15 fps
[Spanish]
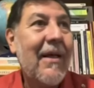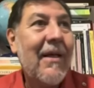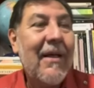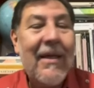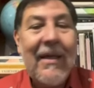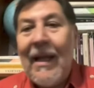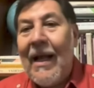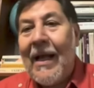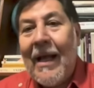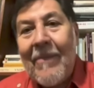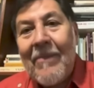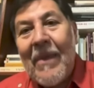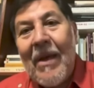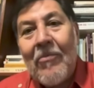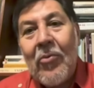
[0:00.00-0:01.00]
y la
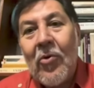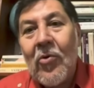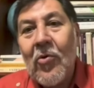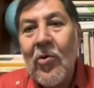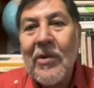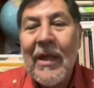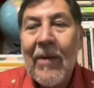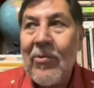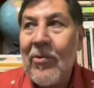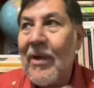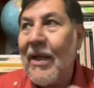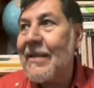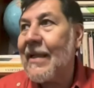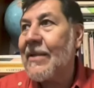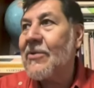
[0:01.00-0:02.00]
cambian por otra, por
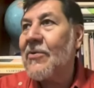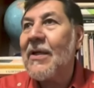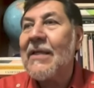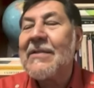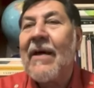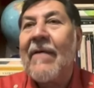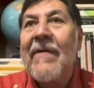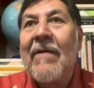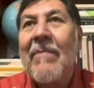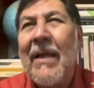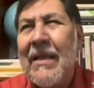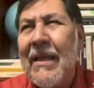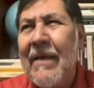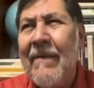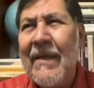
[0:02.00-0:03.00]
las acciones
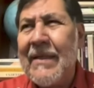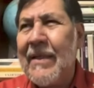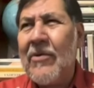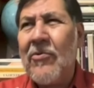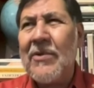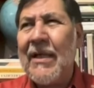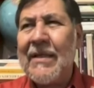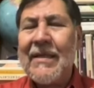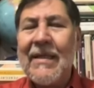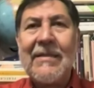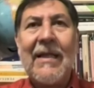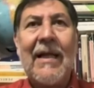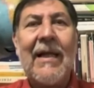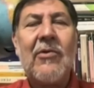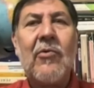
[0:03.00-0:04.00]
afirmativas y cosas de
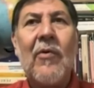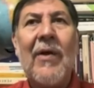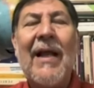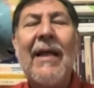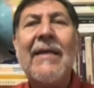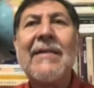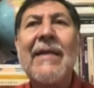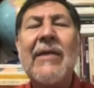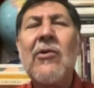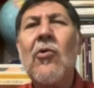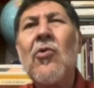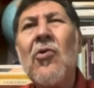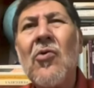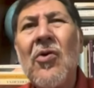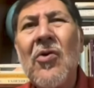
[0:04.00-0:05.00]
esta naturaleza. Yo
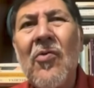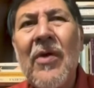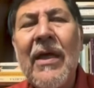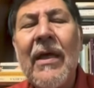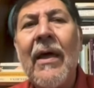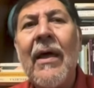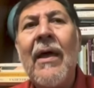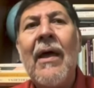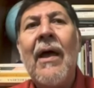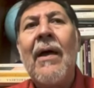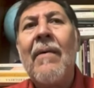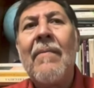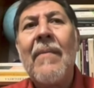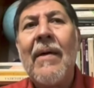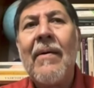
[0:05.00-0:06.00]
creo que hoy
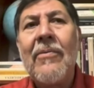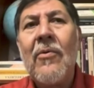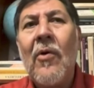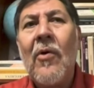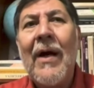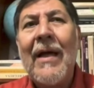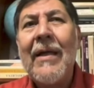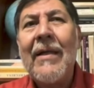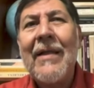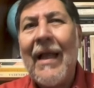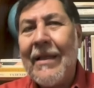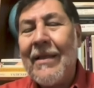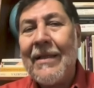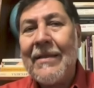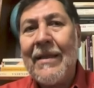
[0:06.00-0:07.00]
eh, no hay
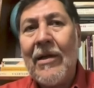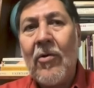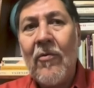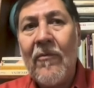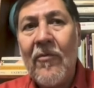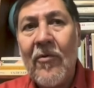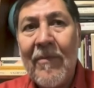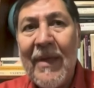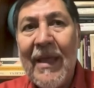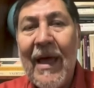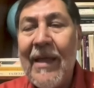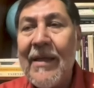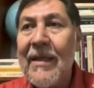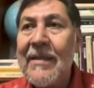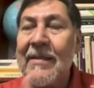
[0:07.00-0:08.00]
tantas
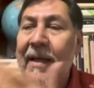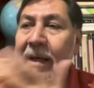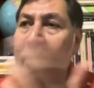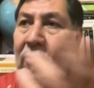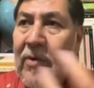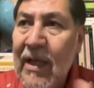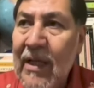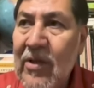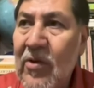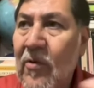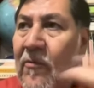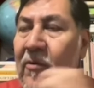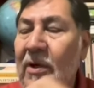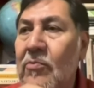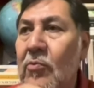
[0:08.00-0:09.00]
inconformidades, creo que el
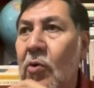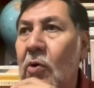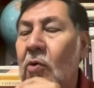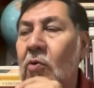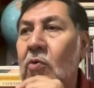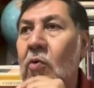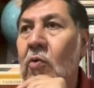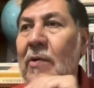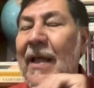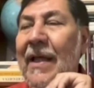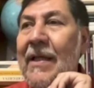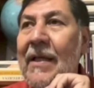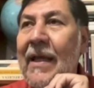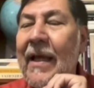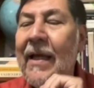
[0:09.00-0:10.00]
triunfo es muy
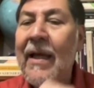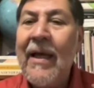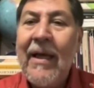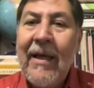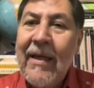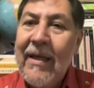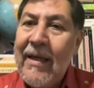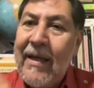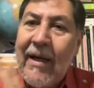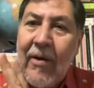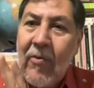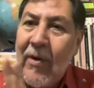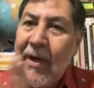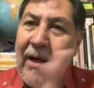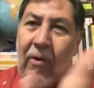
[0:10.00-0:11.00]
contundente y creo
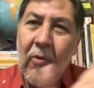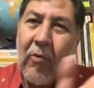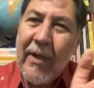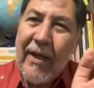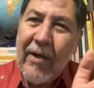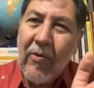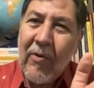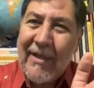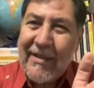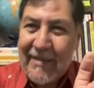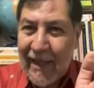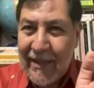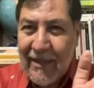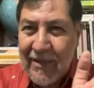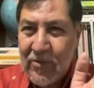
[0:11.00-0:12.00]
que lo único que está
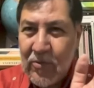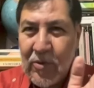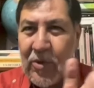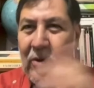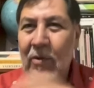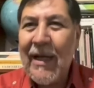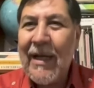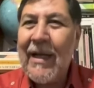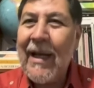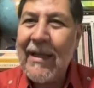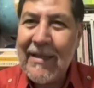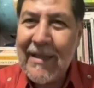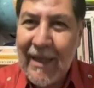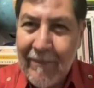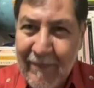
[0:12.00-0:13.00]
en discusión es la
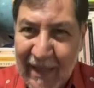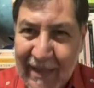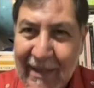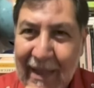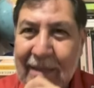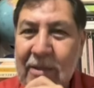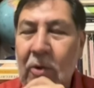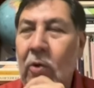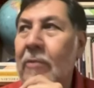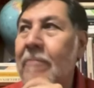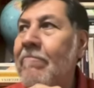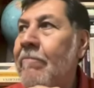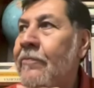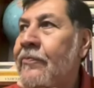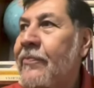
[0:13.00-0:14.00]
interpretación
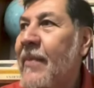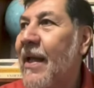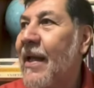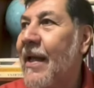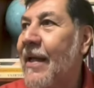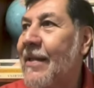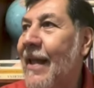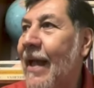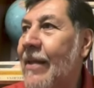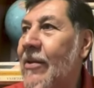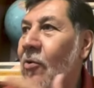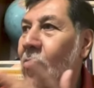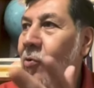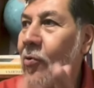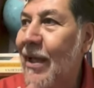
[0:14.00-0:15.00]
que tanto
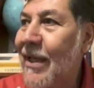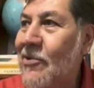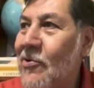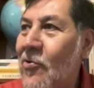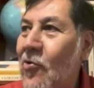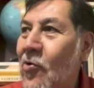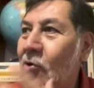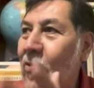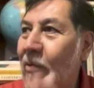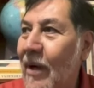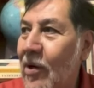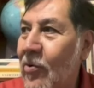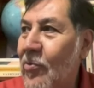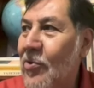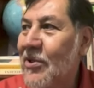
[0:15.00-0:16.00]
Lorenzo Córdoba
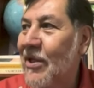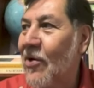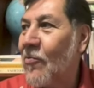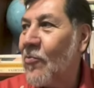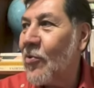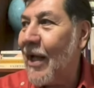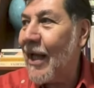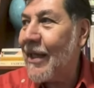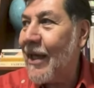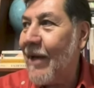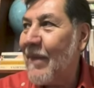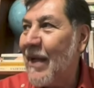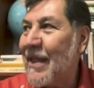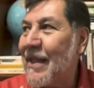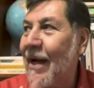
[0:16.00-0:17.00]
como Ciro
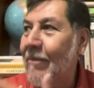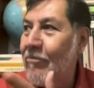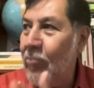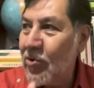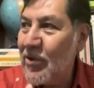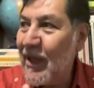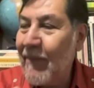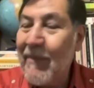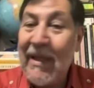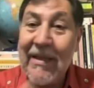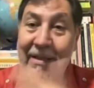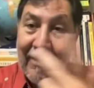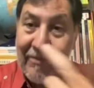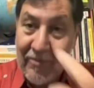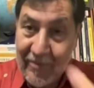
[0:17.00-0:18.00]
Murayama,
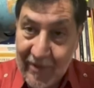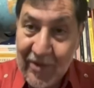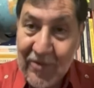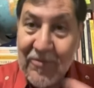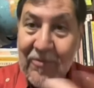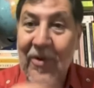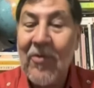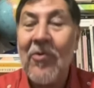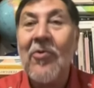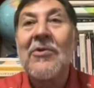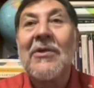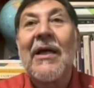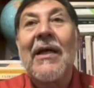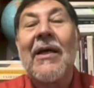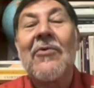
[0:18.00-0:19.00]
tramposamente, porque ellos fueron
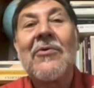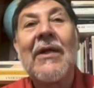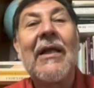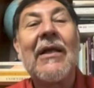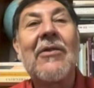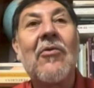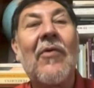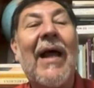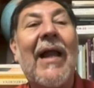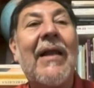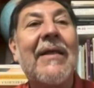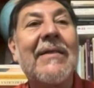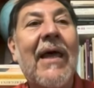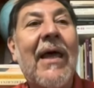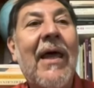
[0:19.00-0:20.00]
consejeros
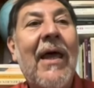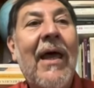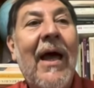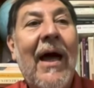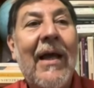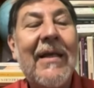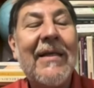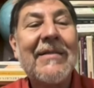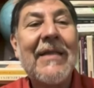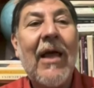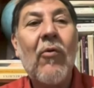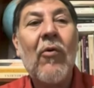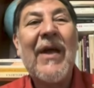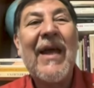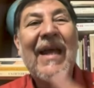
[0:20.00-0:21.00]
electorales, han
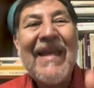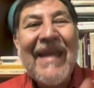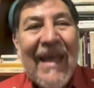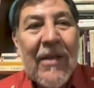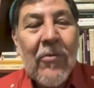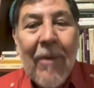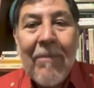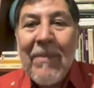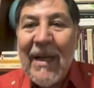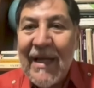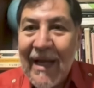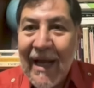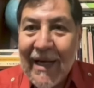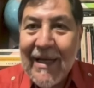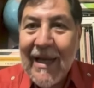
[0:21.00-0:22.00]
estado queriendo
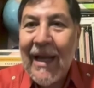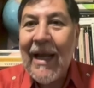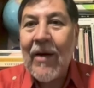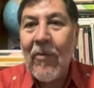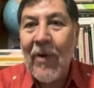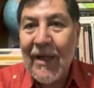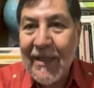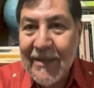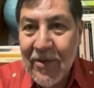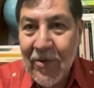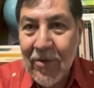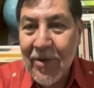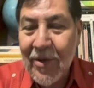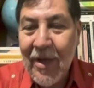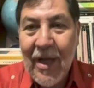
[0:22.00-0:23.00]
aplicarle a la
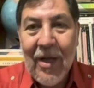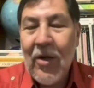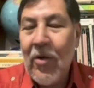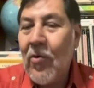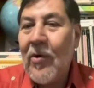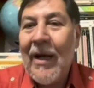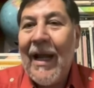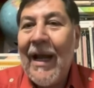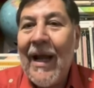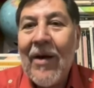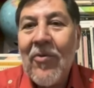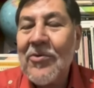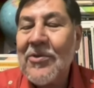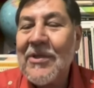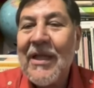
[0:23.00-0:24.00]
coalición lo que la
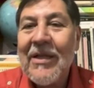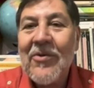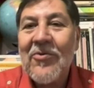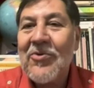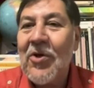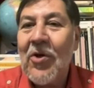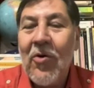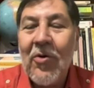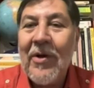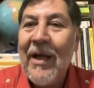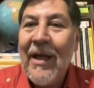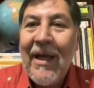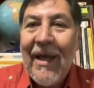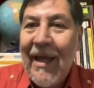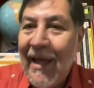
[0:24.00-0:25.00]
Constitución
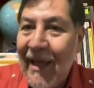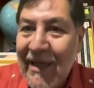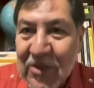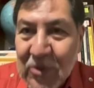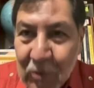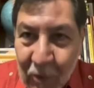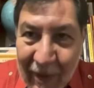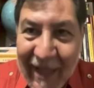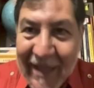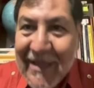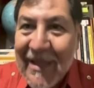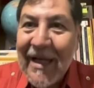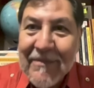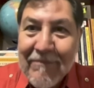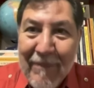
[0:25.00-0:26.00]
en su letra
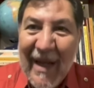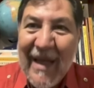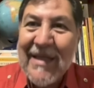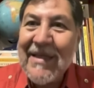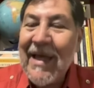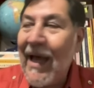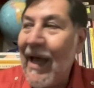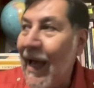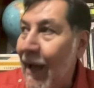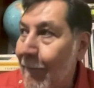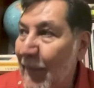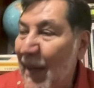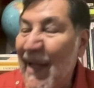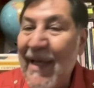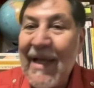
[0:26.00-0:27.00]
expresa
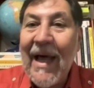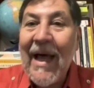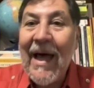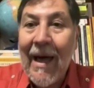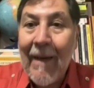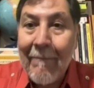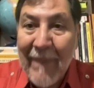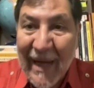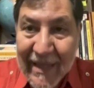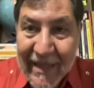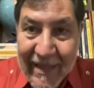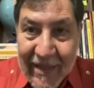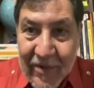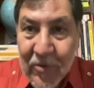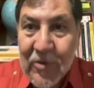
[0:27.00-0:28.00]
aplica a
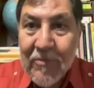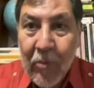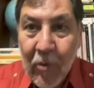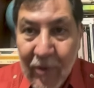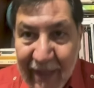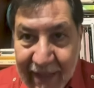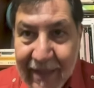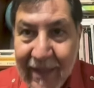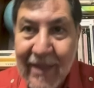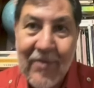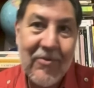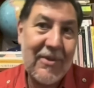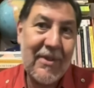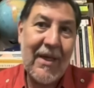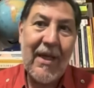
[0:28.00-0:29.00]
partidos
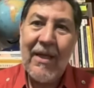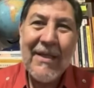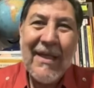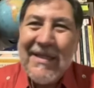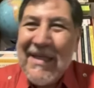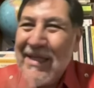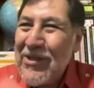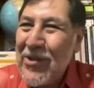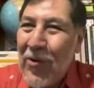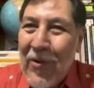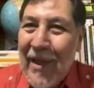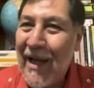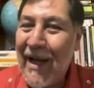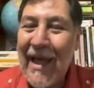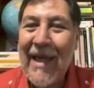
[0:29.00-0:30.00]
políticos. Esa es
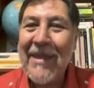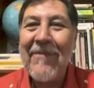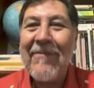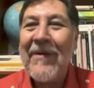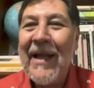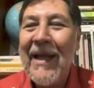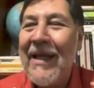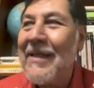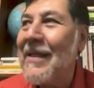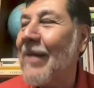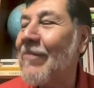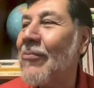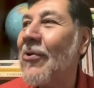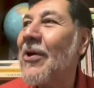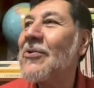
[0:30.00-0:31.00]
toda la diferencia y
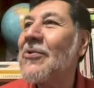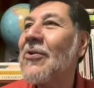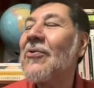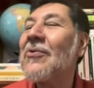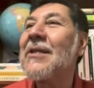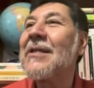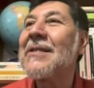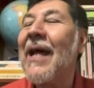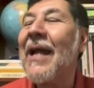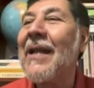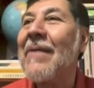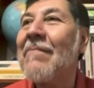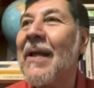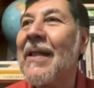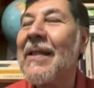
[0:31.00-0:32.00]
por eso ellos están
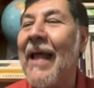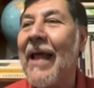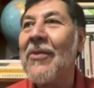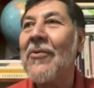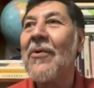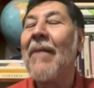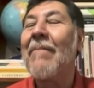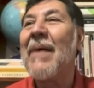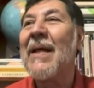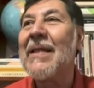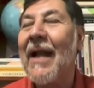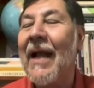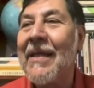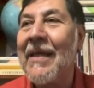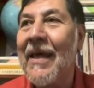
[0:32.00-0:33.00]
inventando la
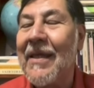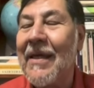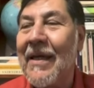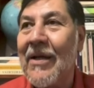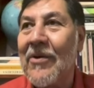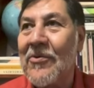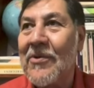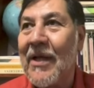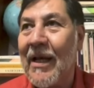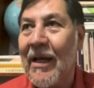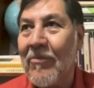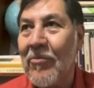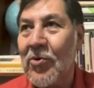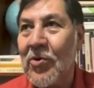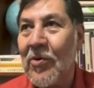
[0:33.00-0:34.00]
patraña de que nos
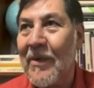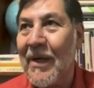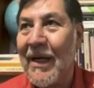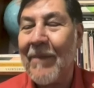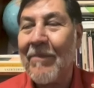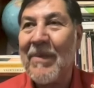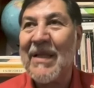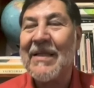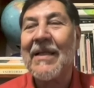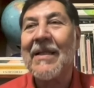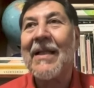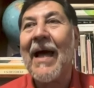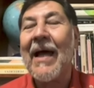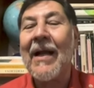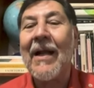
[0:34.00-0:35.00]
queremos
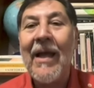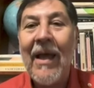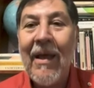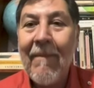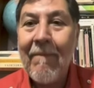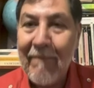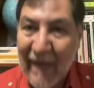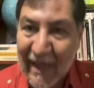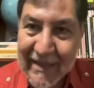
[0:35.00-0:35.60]
sobrerepresentar más